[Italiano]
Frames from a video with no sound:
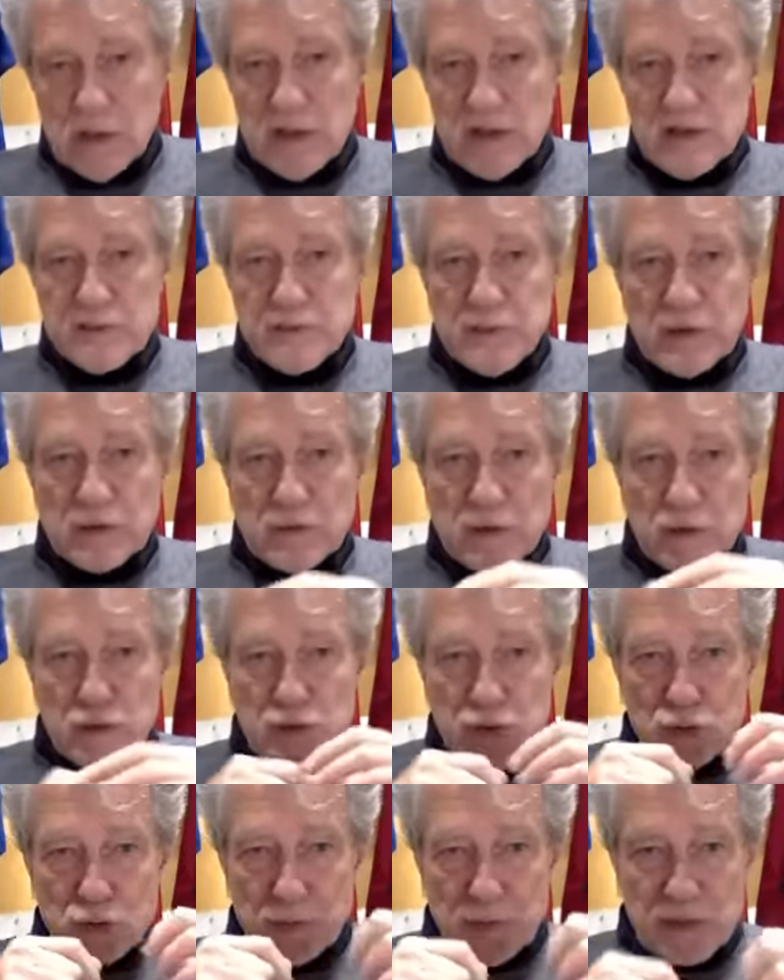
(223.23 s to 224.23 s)
rispetto al
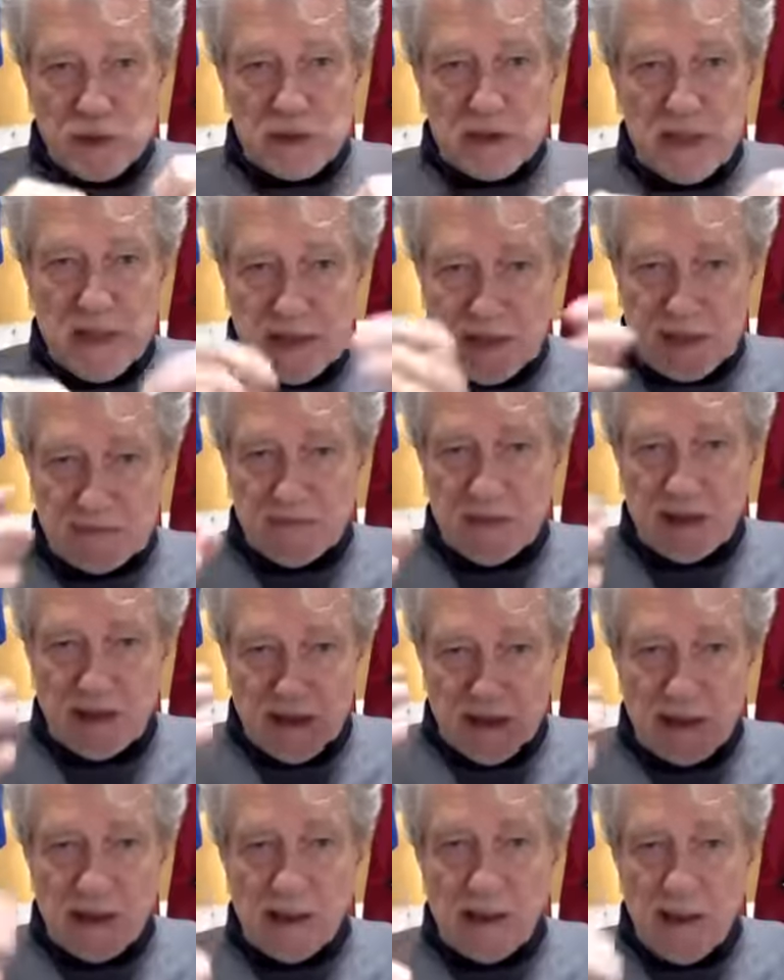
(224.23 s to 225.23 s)
giorno precedente,
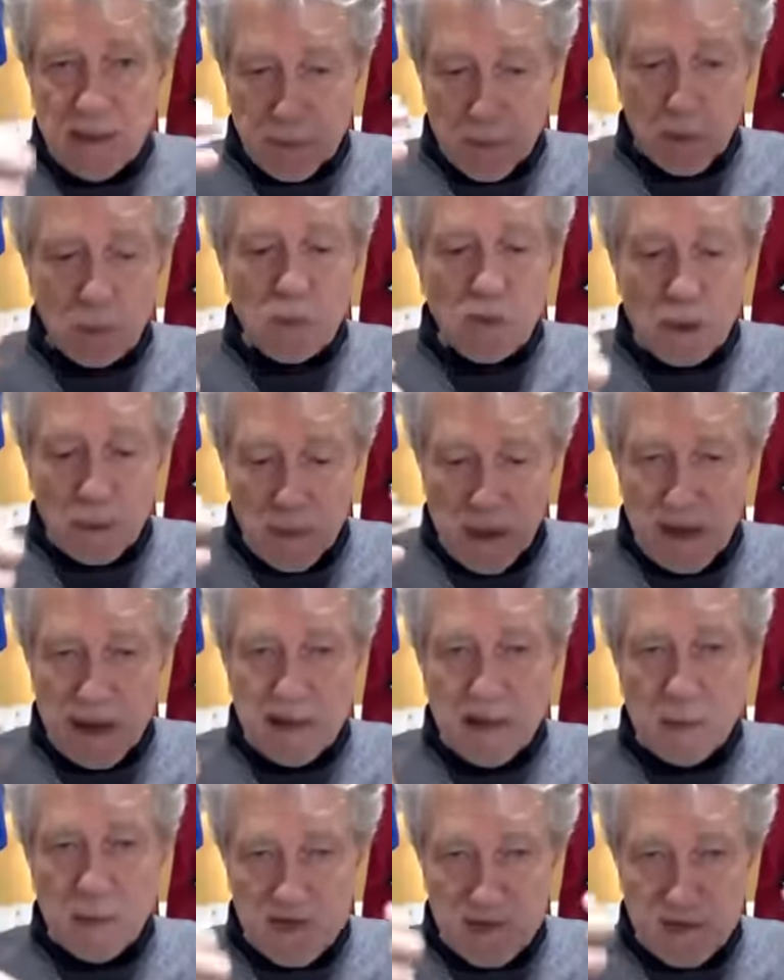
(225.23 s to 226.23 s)
vedete che è proprio una
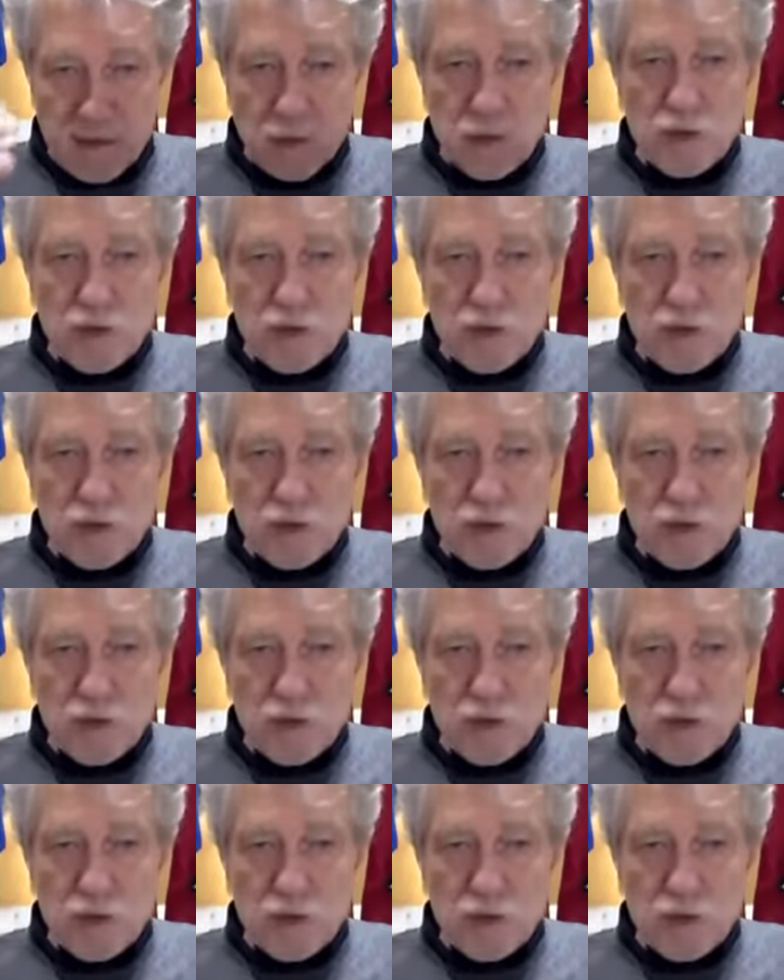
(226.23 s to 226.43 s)
guerra questa,